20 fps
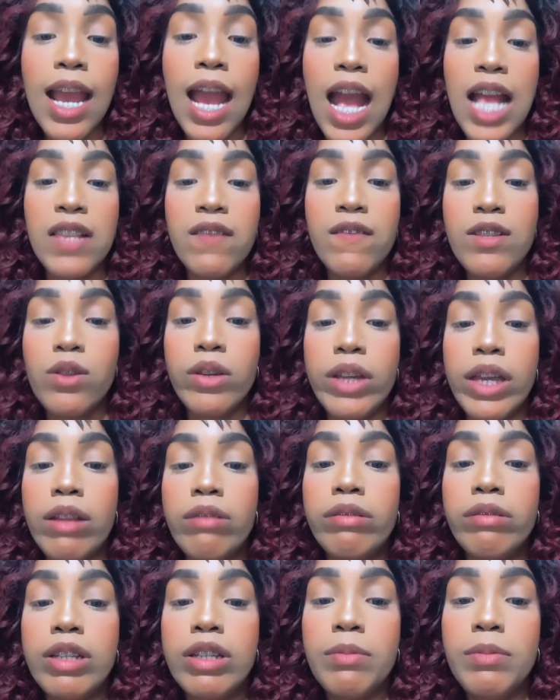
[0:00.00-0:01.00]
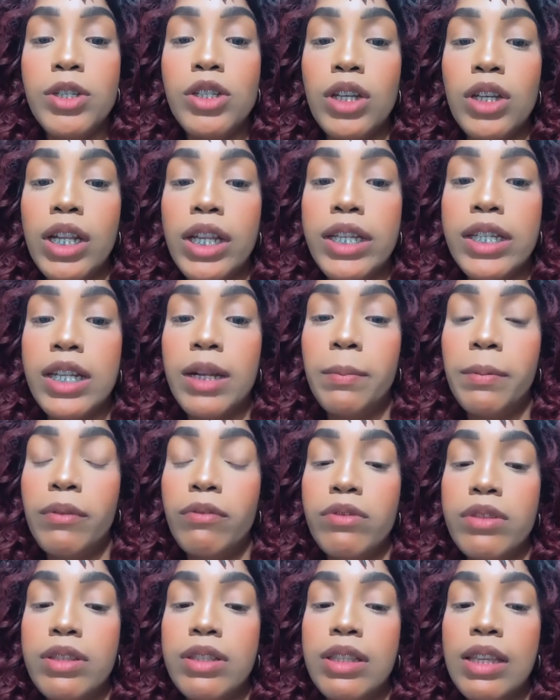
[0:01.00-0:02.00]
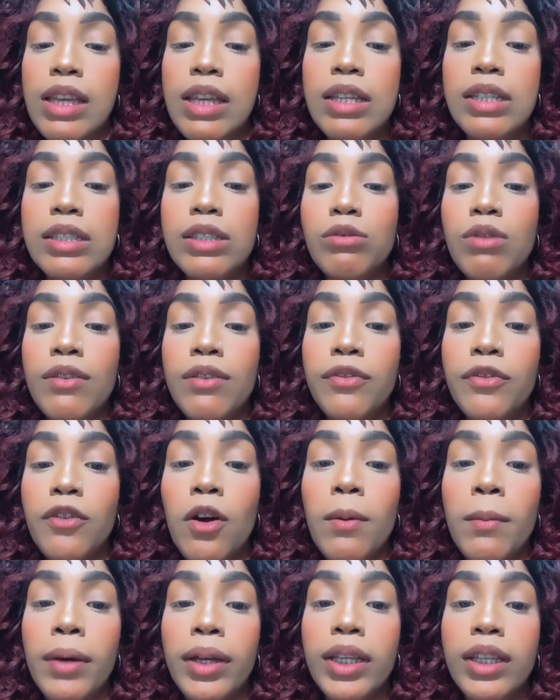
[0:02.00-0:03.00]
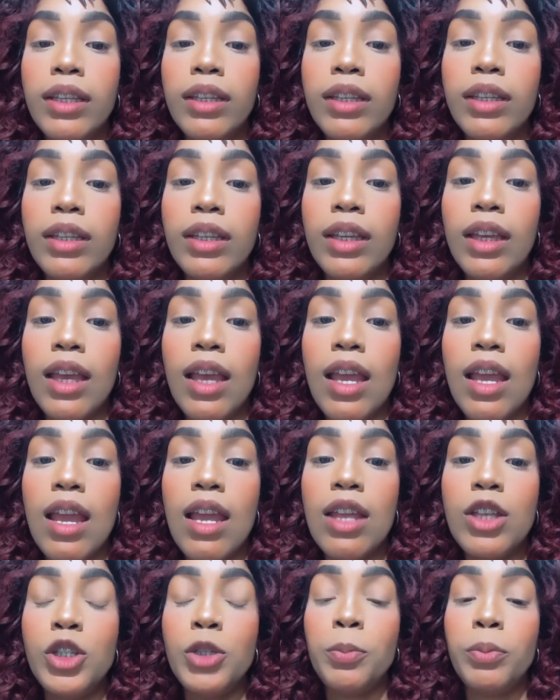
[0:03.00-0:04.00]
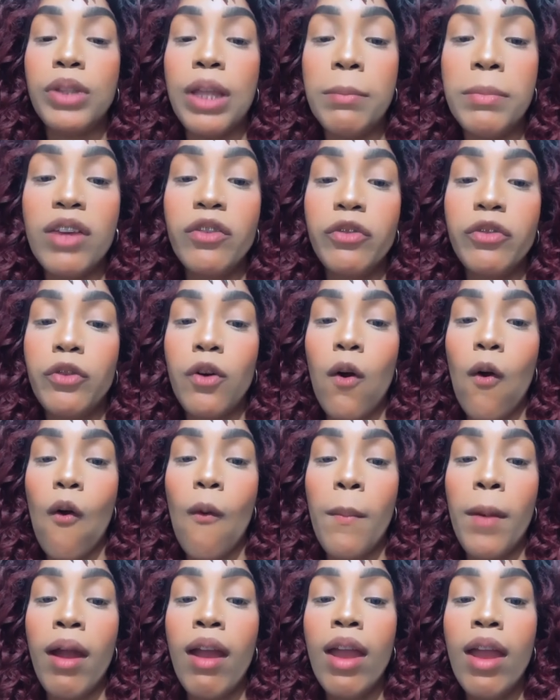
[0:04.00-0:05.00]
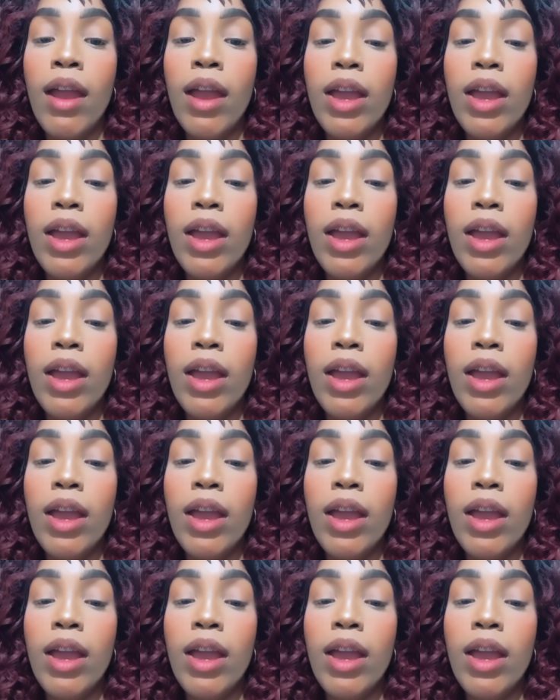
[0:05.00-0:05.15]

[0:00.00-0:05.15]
Às vezes eu quero transmitir alegria pra vocês de uma forma que, tipo, da minha forma.